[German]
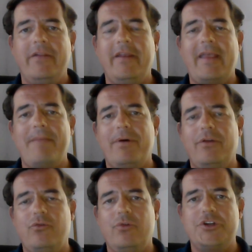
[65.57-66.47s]
Die
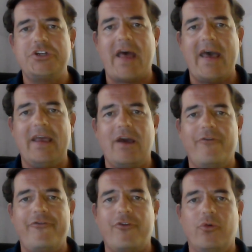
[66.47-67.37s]
Temperaturen steigen
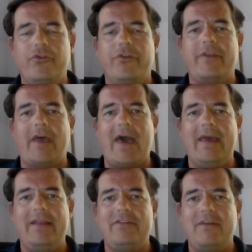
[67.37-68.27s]
auf rund
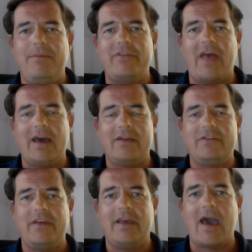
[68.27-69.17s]
13 bis
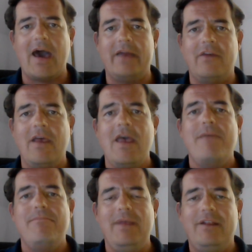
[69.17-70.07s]
18 Grad.
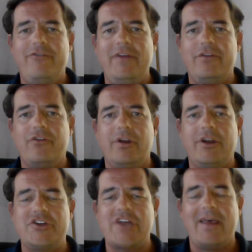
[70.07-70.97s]
Mit viel
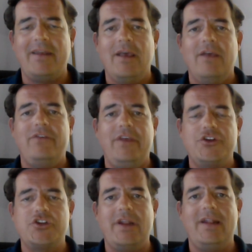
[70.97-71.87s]
Sonnenschein
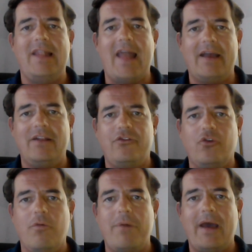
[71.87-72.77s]
sind schon entlang des
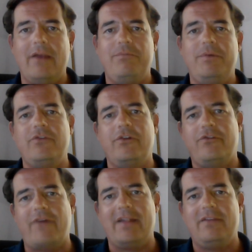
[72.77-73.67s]
Oberrheins bis zu
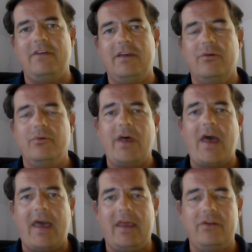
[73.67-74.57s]
20
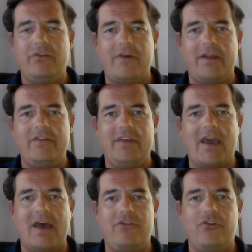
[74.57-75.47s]
oder 21
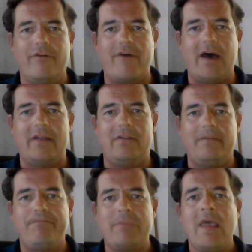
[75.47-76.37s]
Grad zu erwarten.